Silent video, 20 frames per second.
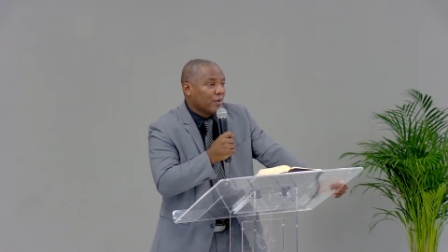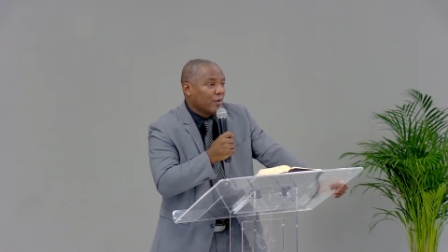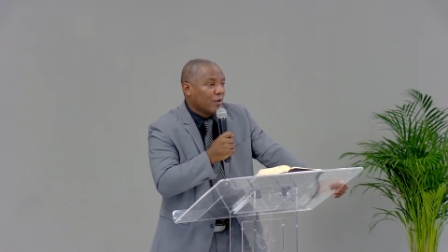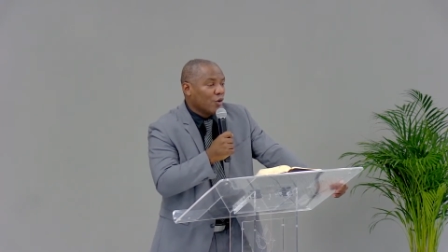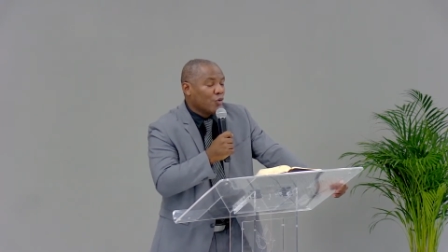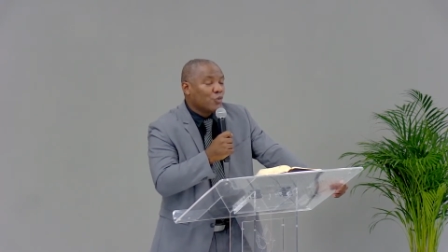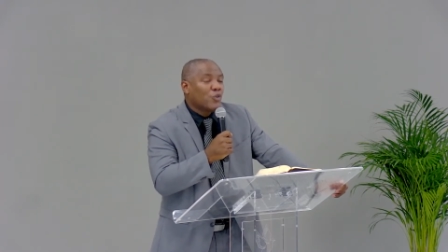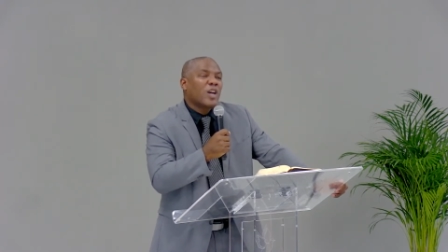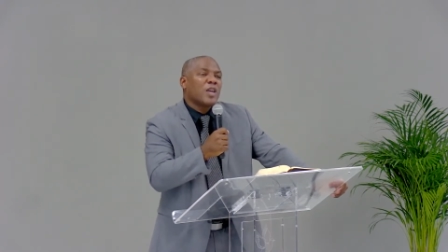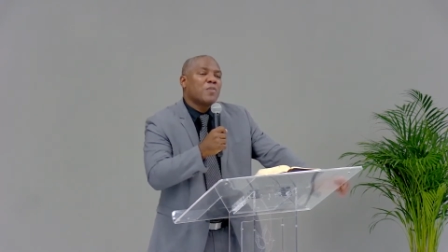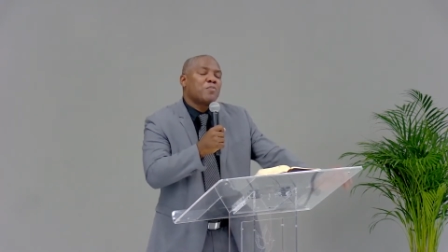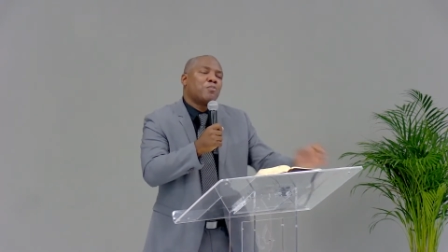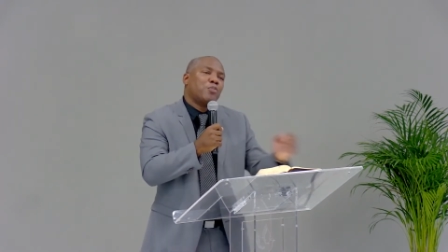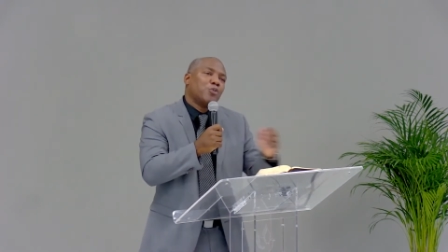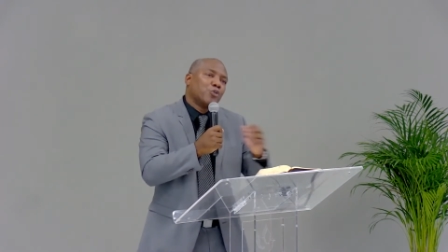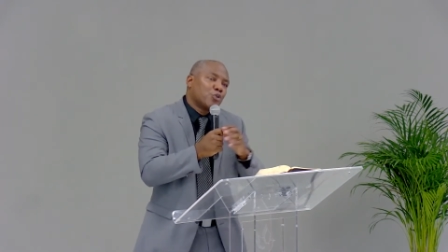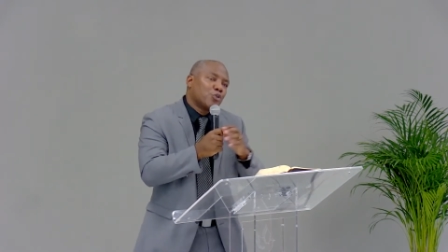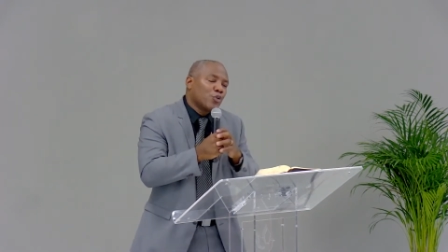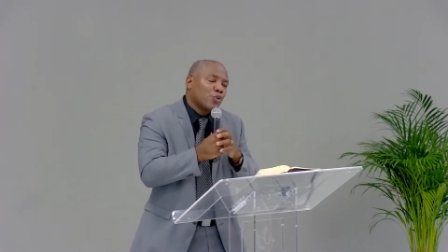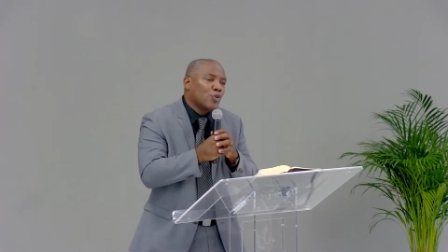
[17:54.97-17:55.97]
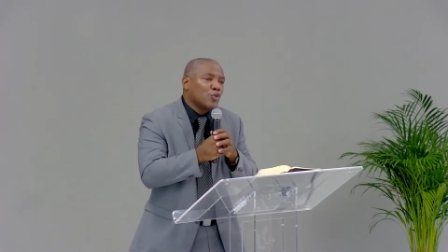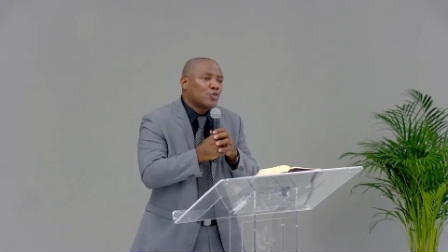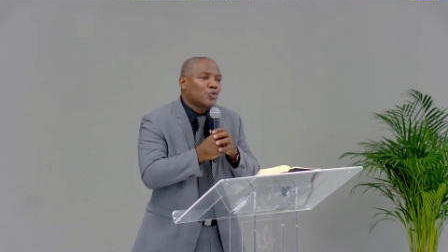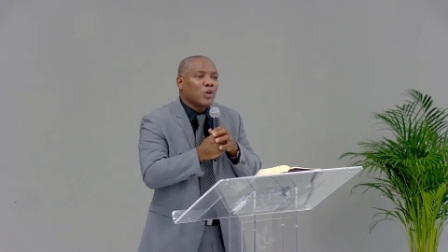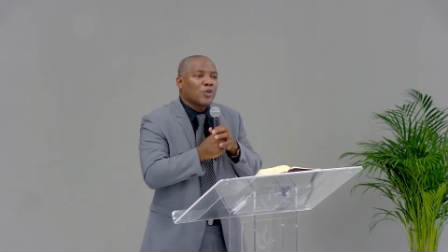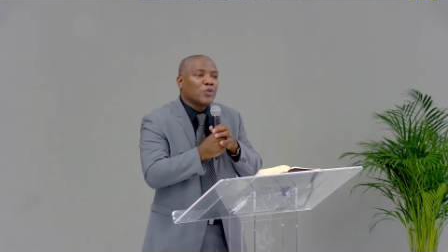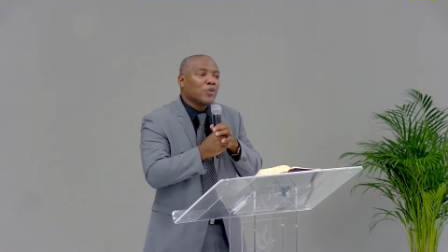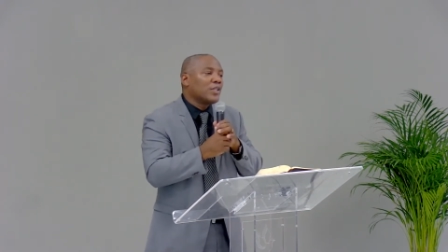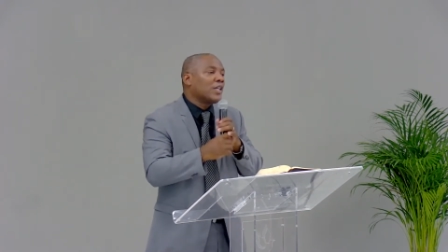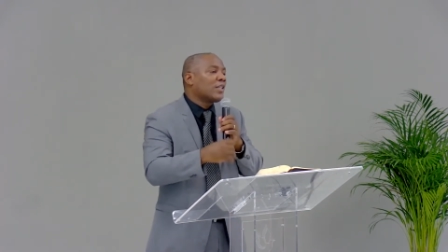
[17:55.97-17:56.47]
On aurait plutôt,
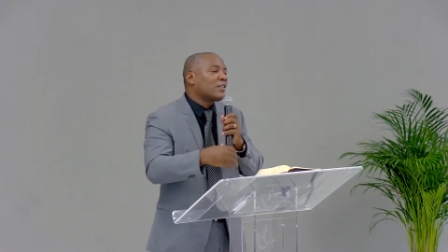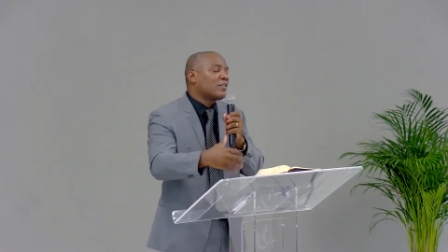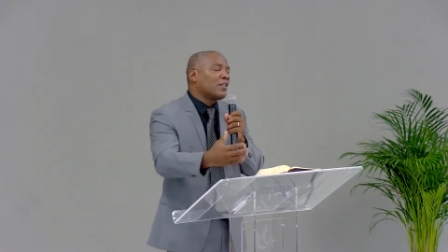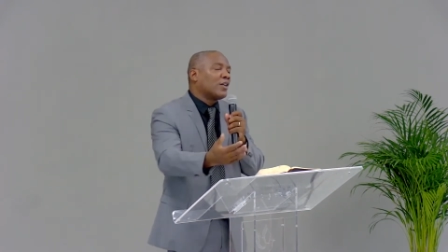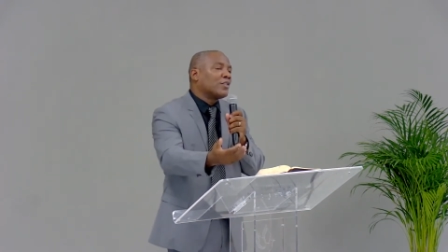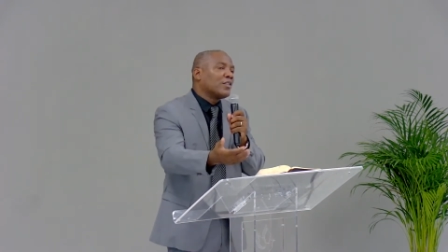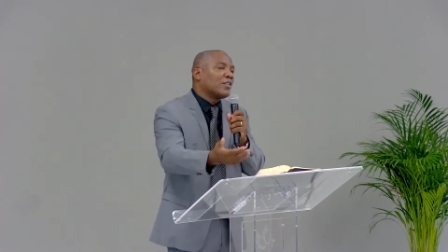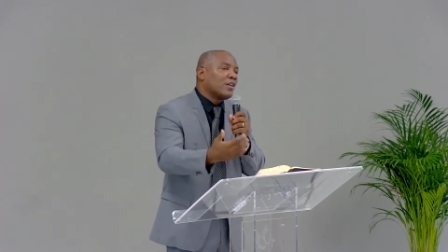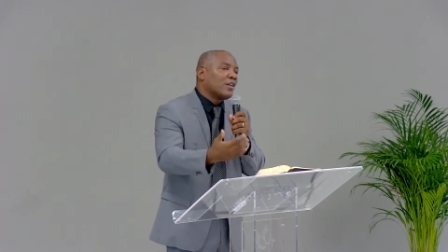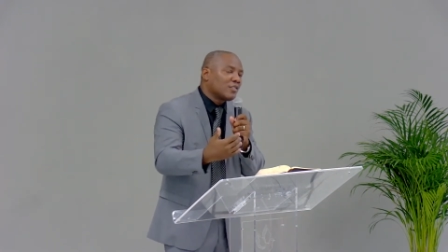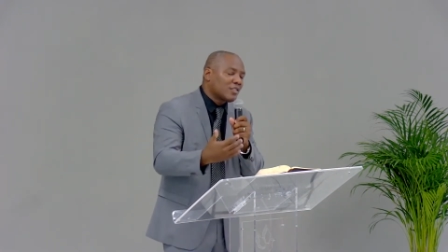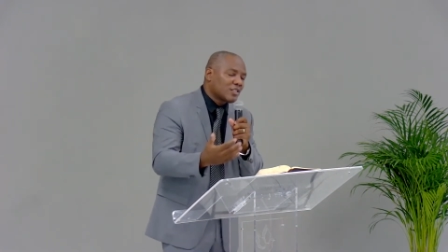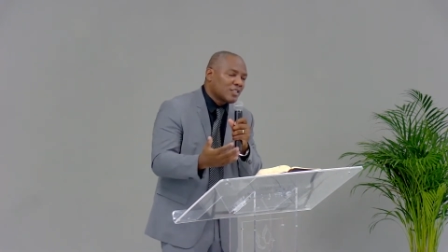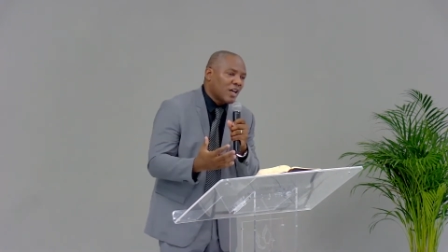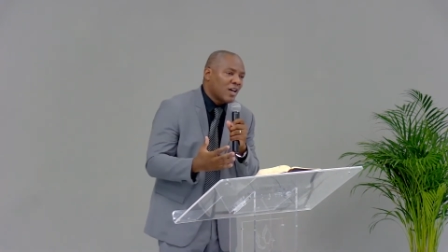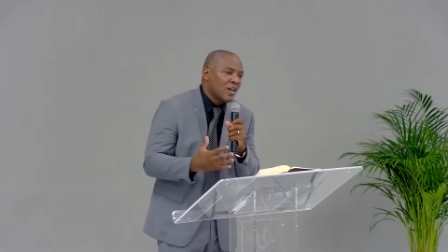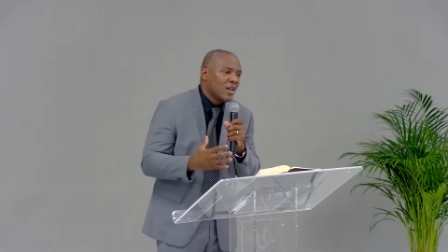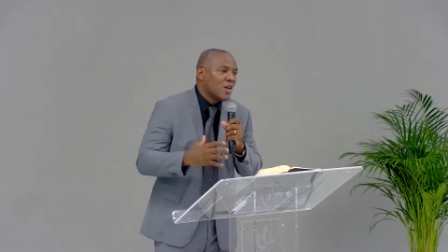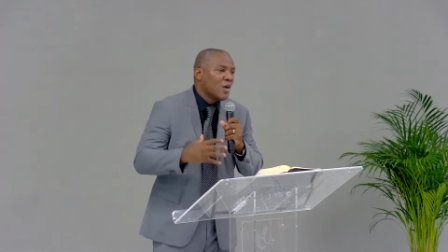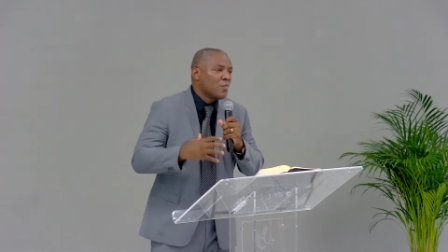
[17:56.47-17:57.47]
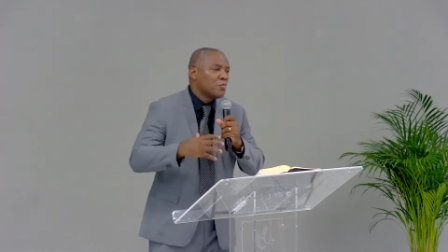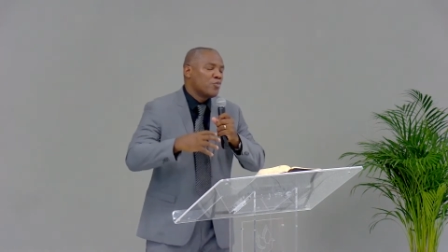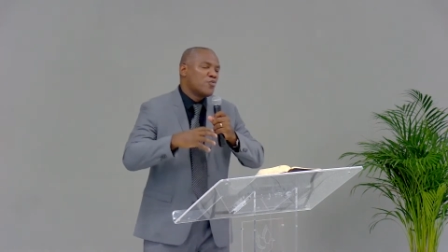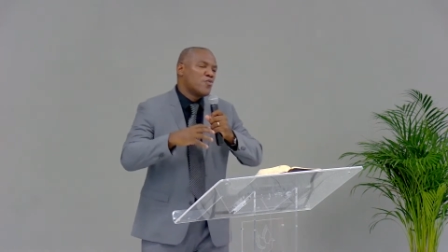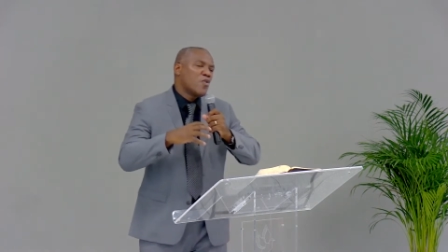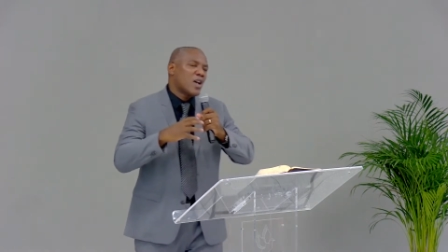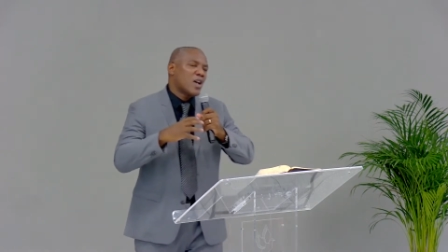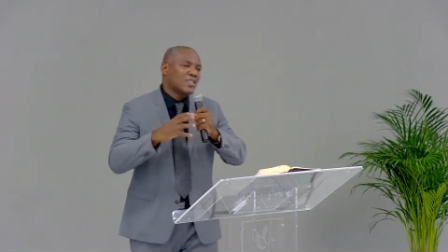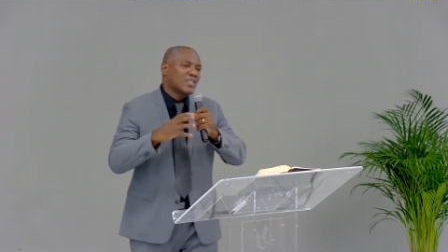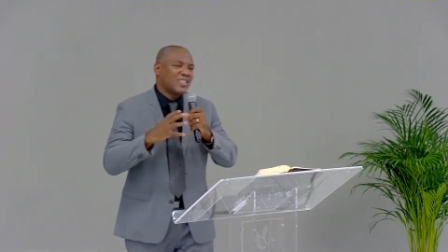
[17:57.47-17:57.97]
soyons honnêtes, tendance à
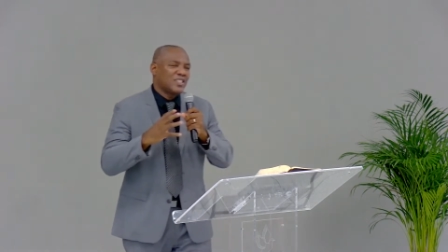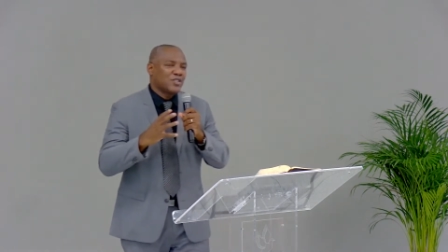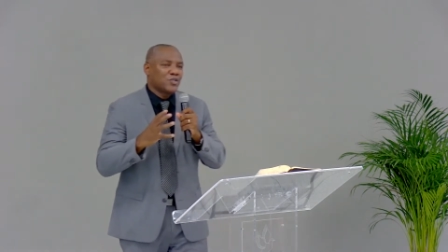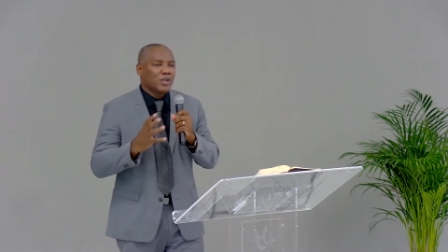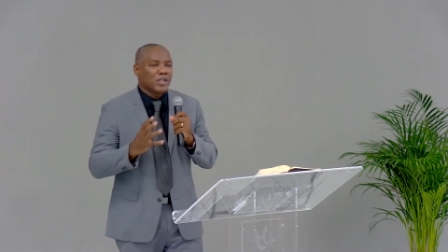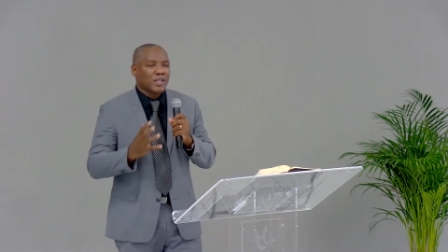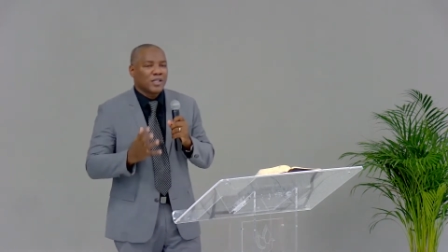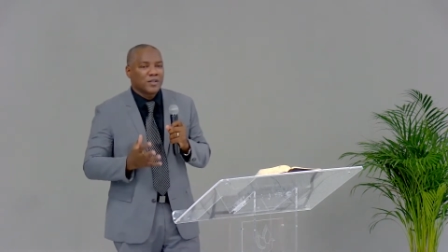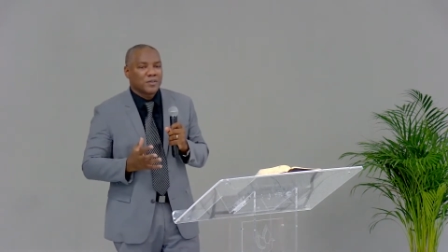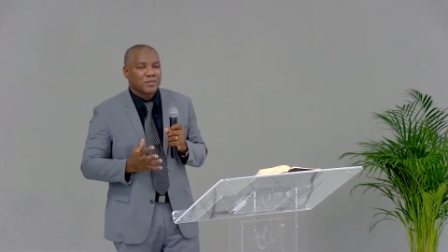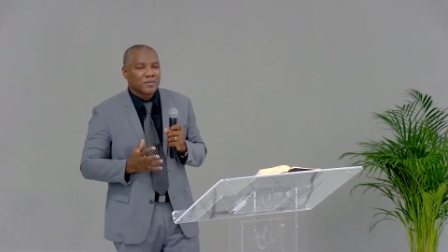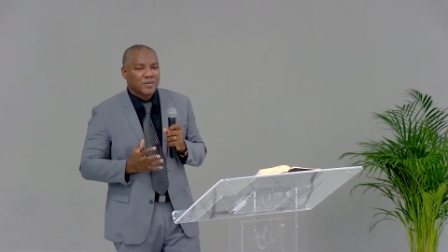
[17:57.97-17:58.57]
pouvoir s'isoler,